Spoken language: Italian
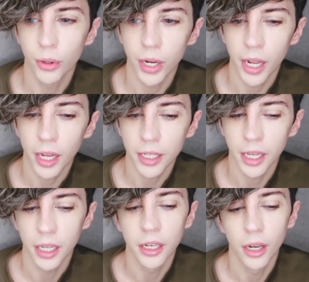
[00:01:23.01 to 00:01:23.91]
in Corea
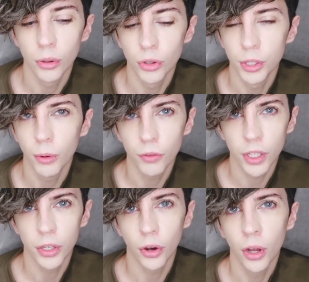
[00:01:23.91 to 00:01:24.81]
che nell'ultimo
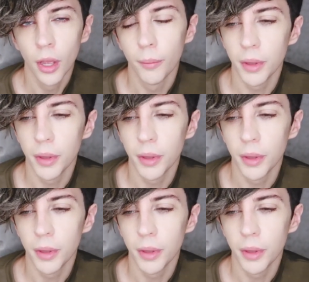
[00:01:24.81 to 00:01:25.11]
video